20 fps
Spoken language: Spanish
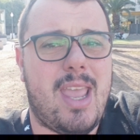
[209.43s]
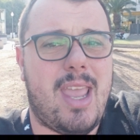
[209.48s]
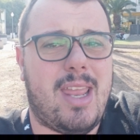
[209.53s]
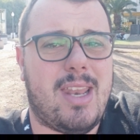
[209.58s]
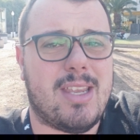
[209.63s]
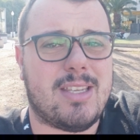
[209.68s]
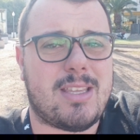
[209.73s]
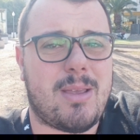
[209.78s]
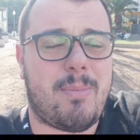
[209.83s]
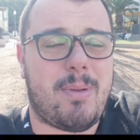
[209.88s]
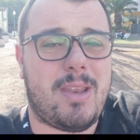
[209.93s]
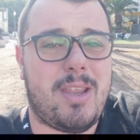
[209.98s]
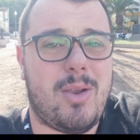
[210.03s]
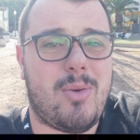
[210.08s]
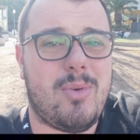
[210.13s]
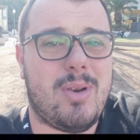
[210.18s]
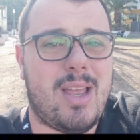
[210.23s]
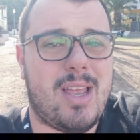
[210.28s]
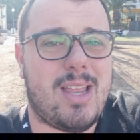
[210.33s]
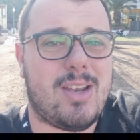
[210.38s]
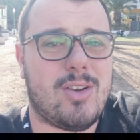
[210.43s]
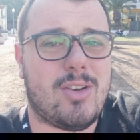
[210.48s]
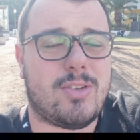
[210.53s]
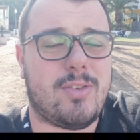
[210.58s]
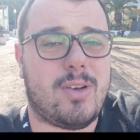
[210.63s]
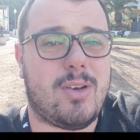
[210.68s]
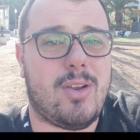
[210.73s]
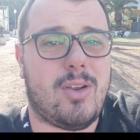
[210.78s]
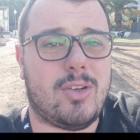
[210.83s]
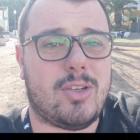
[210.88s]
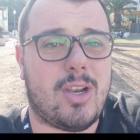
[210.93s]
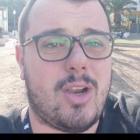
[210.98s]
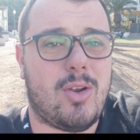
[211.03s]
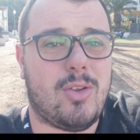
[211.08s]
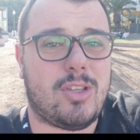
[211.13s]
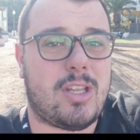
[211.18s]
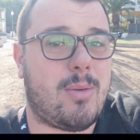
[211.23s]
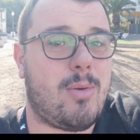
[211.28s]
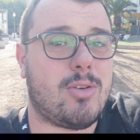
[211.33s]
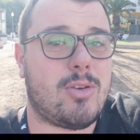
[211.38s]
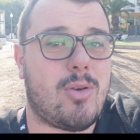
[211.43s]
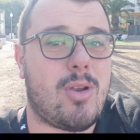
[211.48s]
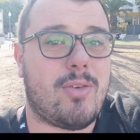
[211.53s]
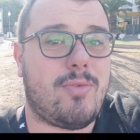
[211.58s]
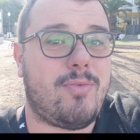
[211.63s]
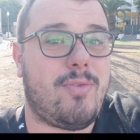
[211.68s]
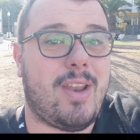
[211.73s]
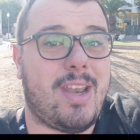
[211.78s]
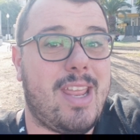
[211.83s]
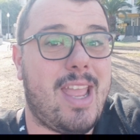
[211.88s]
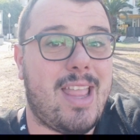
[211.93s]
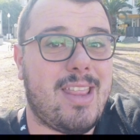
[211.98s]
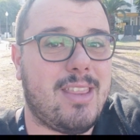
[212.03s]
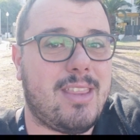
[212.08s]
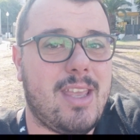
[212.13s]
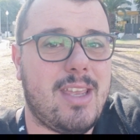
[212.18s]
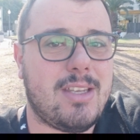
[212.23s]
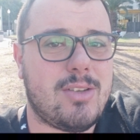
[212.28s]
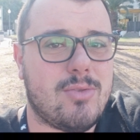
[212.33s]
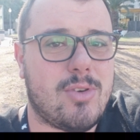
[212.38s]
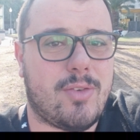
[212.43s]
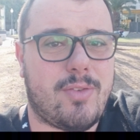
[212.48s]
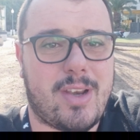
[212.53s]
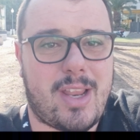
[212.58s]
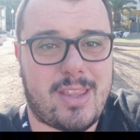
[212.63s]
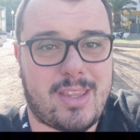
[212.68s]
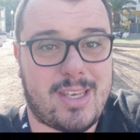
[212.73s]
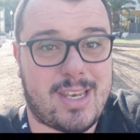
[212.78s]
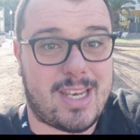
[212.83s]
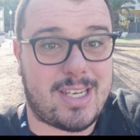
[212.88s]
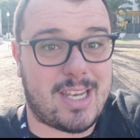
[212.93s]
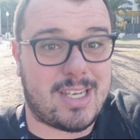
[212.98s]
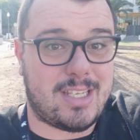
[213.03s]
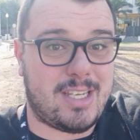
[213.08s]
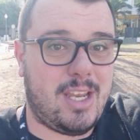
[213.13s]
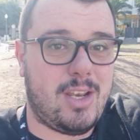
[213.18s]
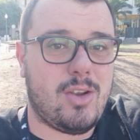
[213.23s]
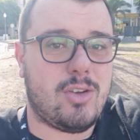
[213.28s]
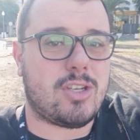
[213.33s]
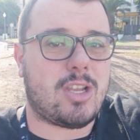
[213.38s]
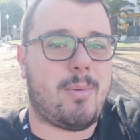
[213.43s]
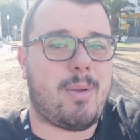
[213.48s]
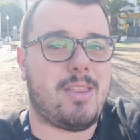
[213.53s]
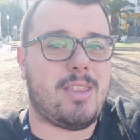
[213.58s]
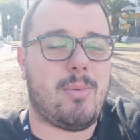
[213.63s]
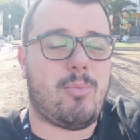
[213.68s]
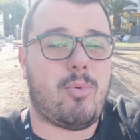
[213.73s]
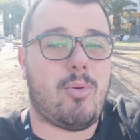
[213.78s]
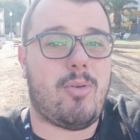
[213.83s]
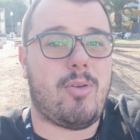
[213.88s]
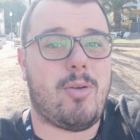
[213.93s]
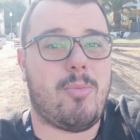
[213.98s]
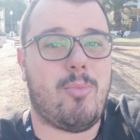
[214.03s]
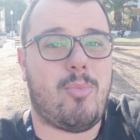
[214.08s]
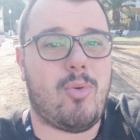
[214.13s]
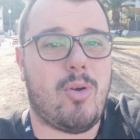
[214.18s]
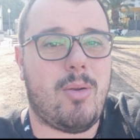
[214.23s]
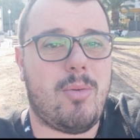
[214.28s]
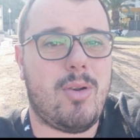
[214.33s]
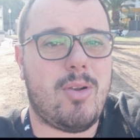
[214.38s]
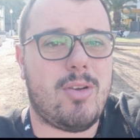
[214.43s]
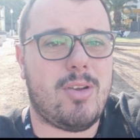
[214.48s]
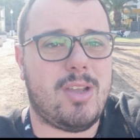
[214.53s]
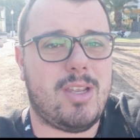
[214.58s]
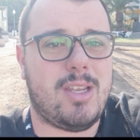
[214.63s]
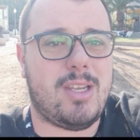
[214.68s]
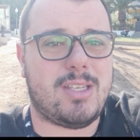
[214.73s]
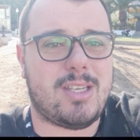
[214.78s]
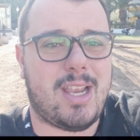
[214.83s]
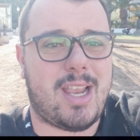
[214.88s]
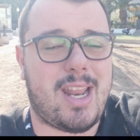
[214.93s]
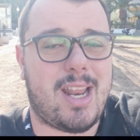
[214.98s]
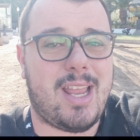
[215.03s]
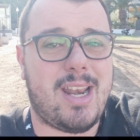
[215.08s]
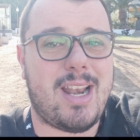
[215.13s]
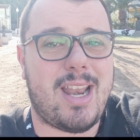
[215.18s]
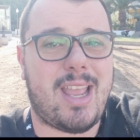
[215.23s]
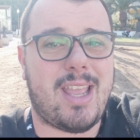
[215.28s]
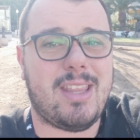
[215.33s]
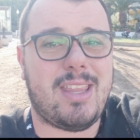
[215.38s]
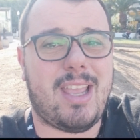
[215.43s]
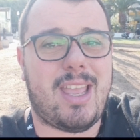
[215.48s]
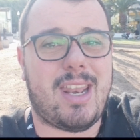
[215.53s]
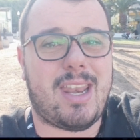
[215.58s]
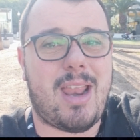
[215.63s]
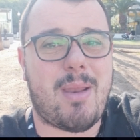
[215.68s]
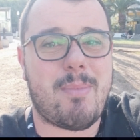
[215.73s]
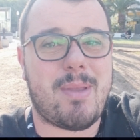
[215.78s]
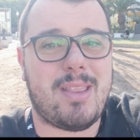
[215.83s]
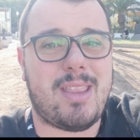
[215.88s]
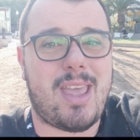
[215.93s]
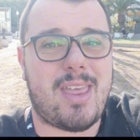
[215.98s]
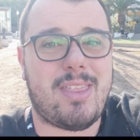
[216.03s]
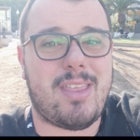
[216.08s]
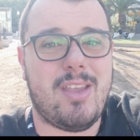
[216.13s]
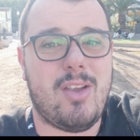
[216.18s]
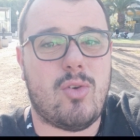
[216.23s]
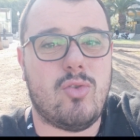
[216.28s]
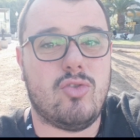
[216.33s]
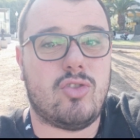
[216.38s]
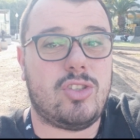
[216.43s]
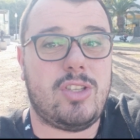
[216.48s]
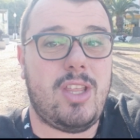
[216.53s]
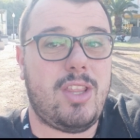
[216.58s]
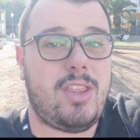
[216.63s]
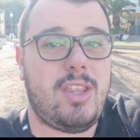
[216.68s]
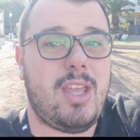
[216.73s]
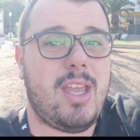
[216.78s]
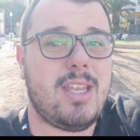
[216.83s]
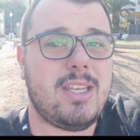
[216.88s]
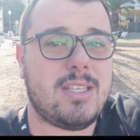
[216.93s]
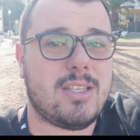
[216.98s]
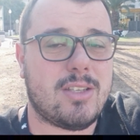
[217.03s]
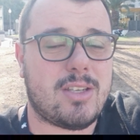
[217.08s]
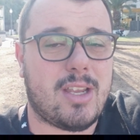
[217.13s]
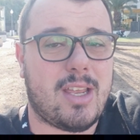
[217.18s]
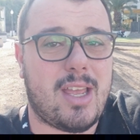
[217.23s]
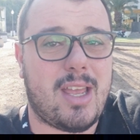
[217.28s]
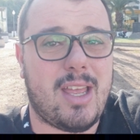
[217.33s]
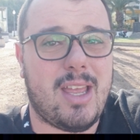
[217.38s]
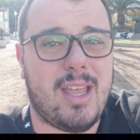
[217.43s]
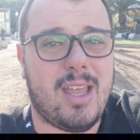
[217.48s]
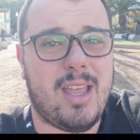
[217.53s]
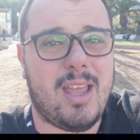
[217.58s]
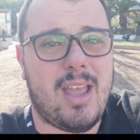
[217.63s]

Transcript: En esta película nos, encontramos a unos feriantes, unos feriantes asesinos que van de pueblo en pueblo y se cargan a la gente que realmente hace injusticias, o sea,